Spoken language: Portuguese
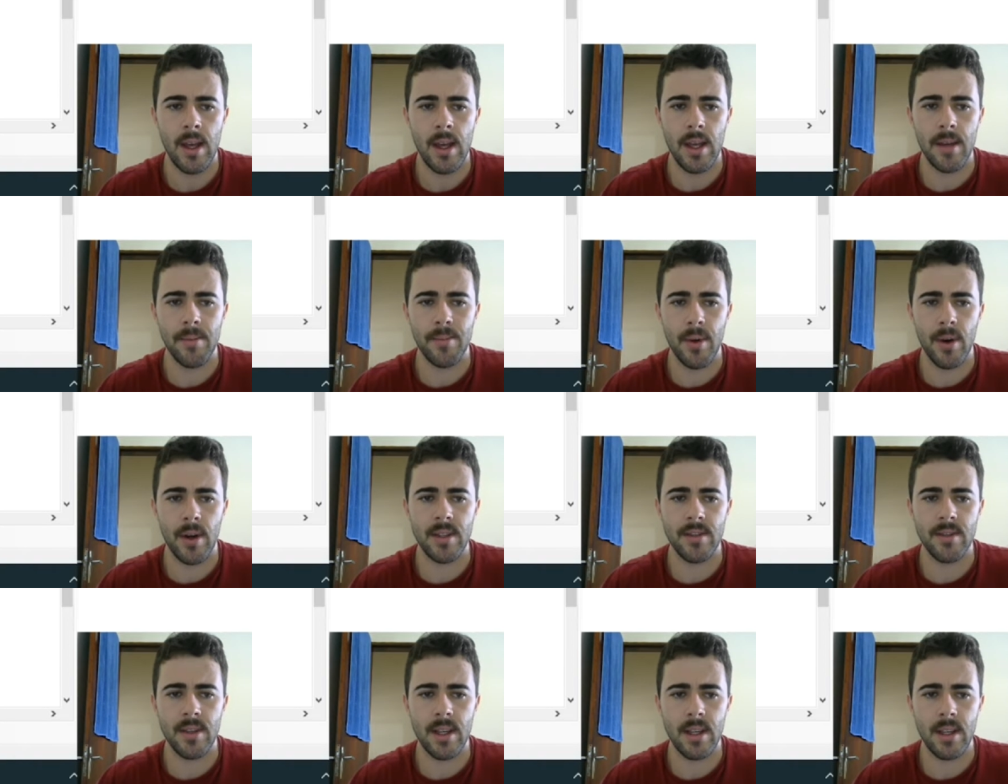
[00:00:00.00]
e
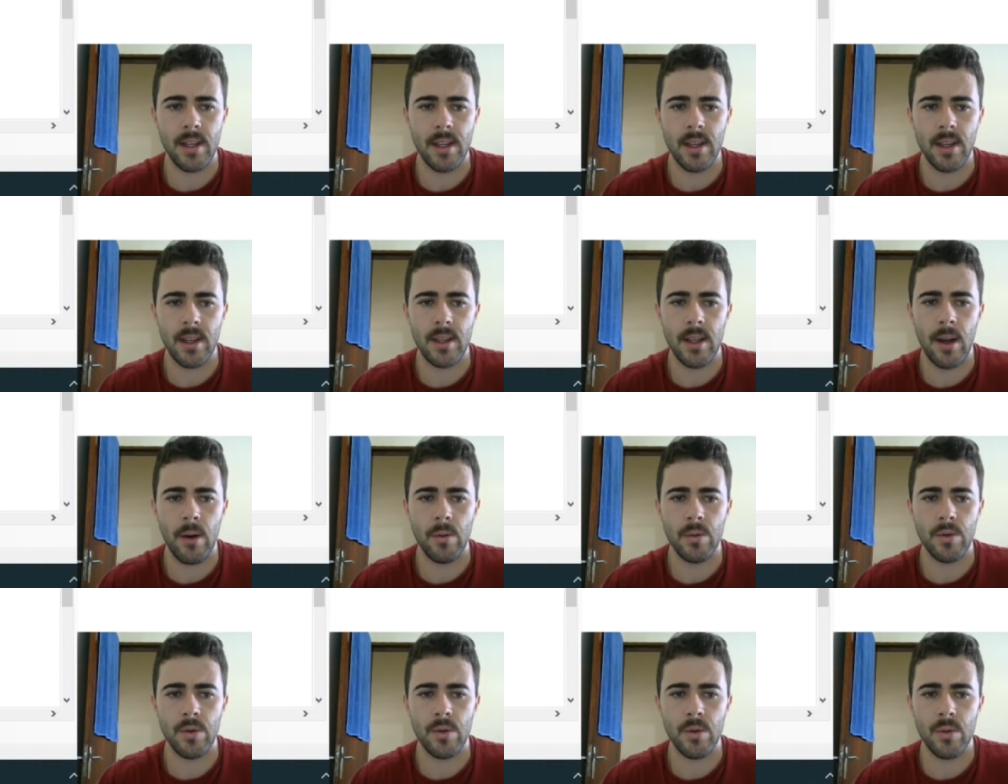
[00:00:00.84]
pode vir aqui e dar
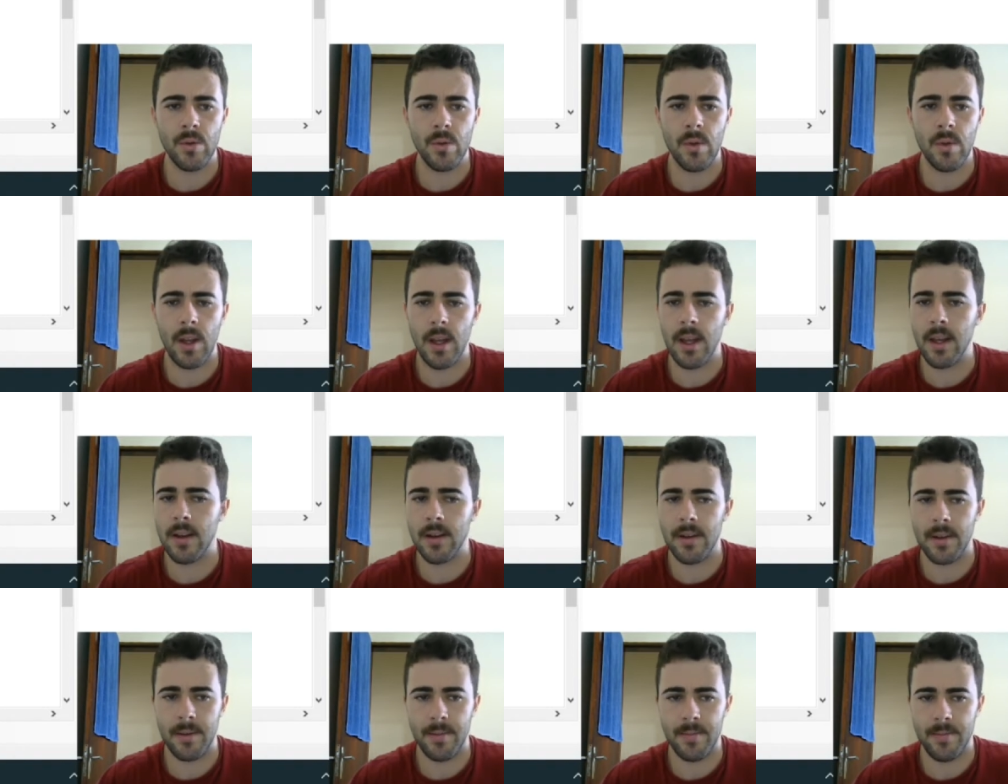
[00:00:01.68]
um zoom to
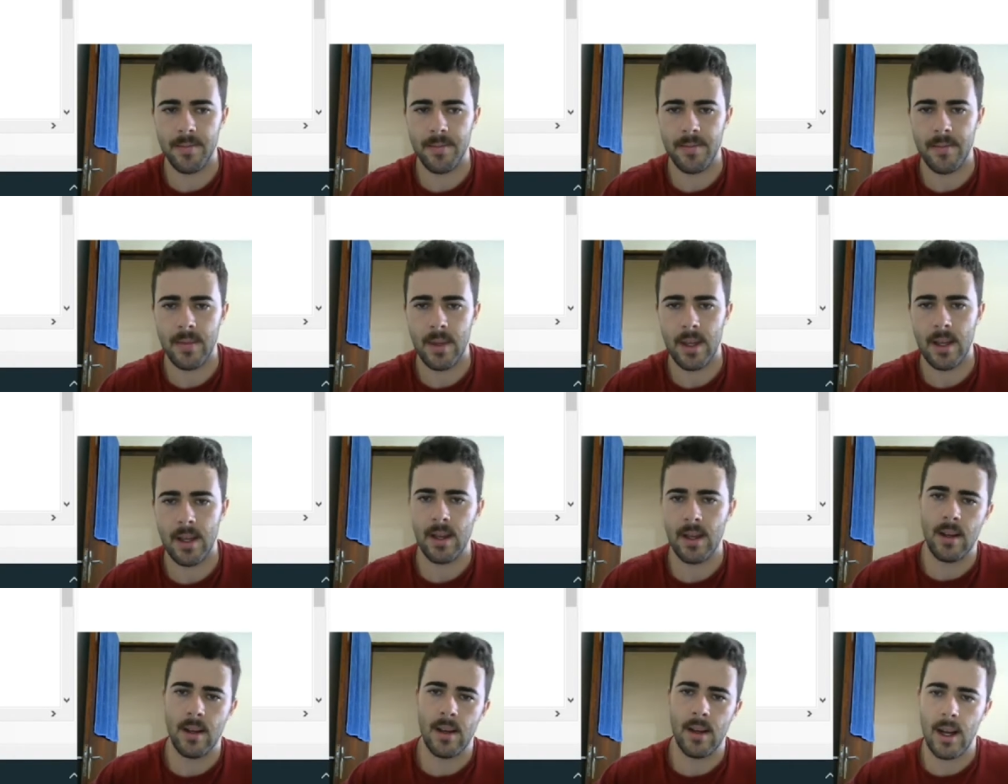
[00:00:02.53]
layer.
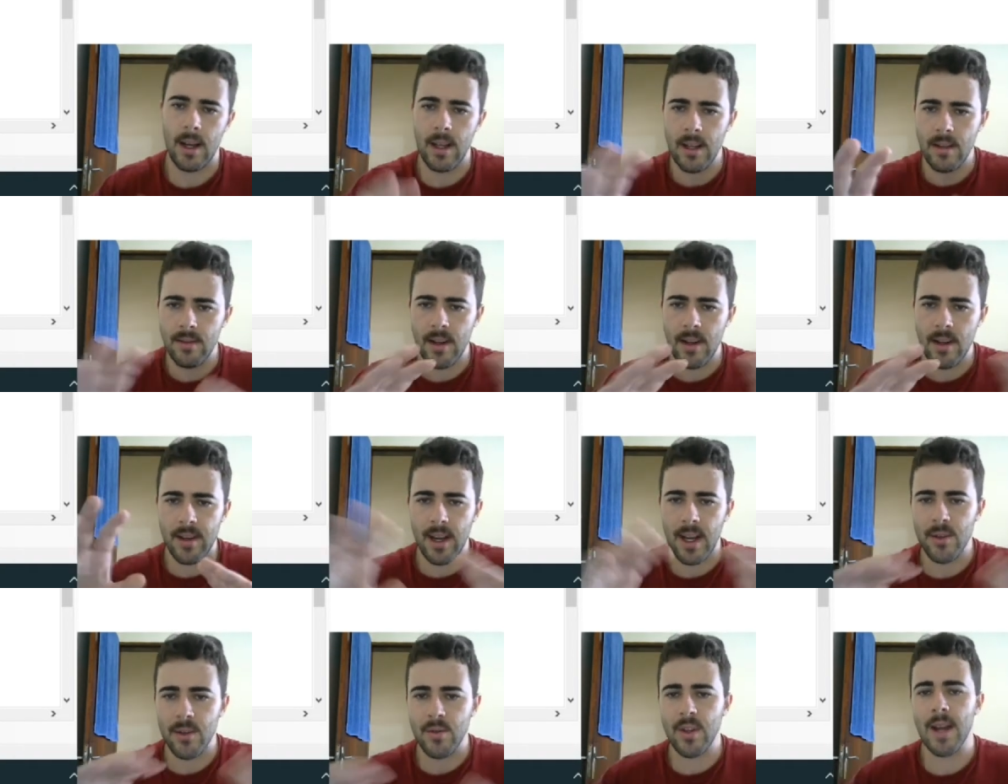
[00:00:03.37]
Aí ele vai
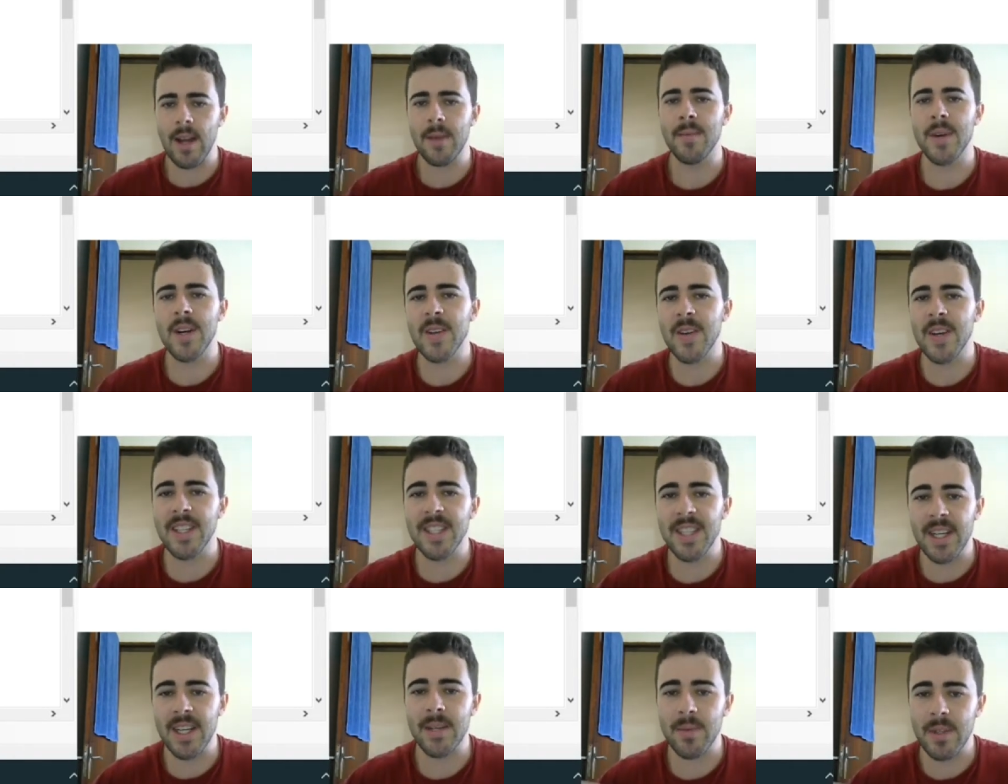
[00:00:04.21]
ficar num tamanho aí,
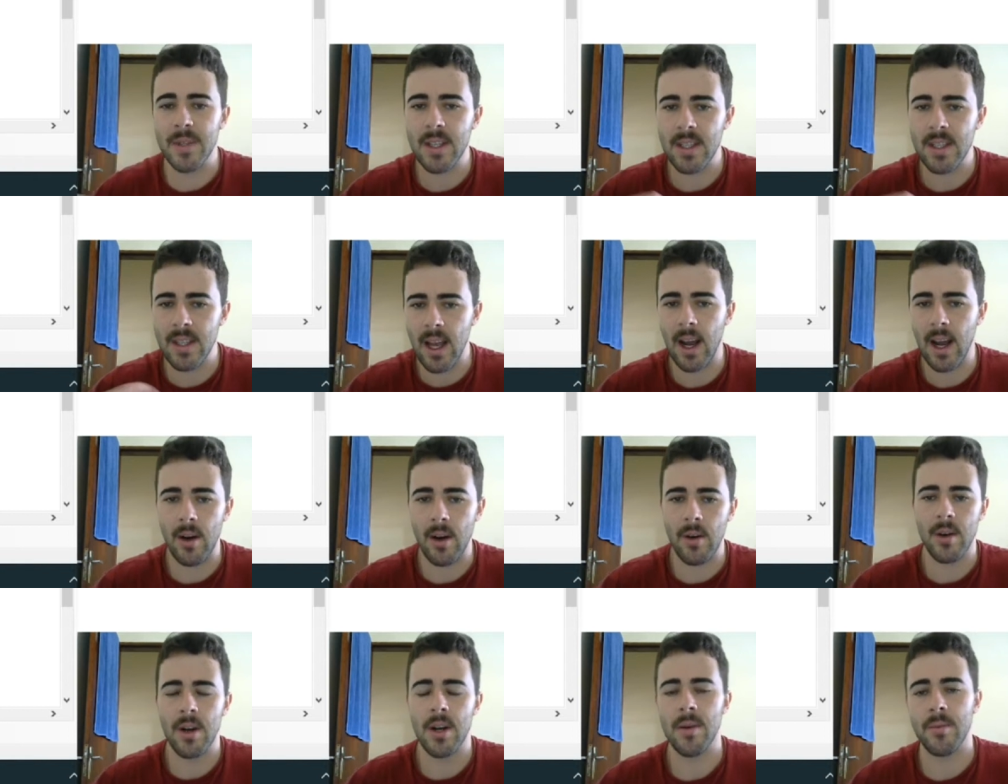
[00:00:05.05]
digamos que
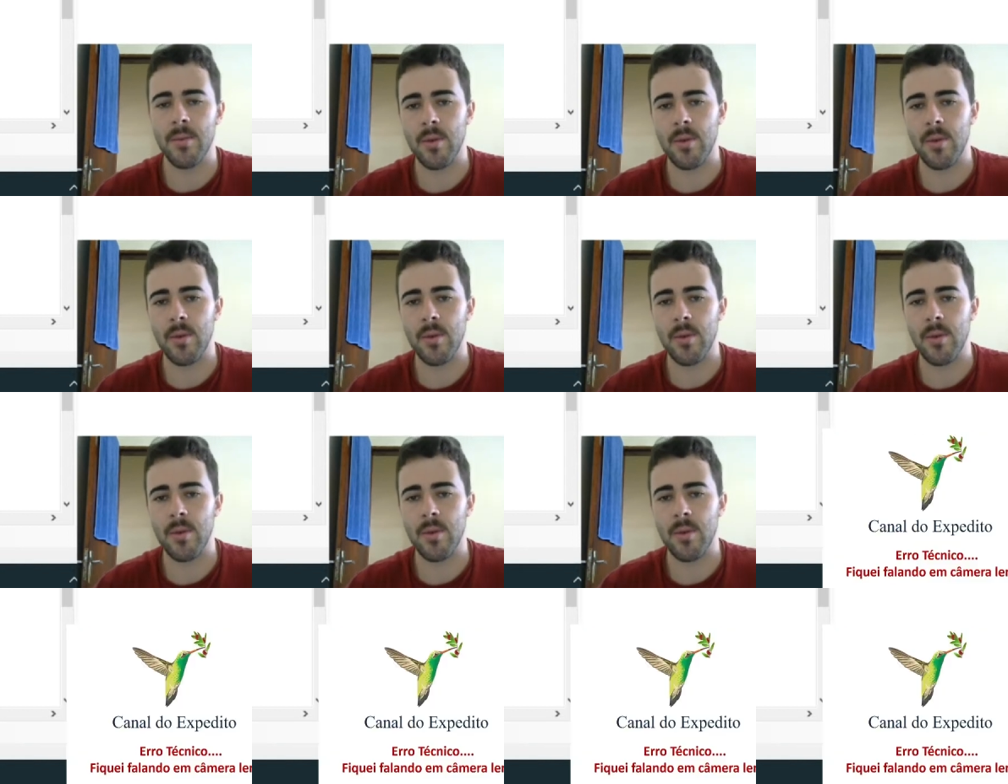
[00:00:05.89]
ideal para o arquivo.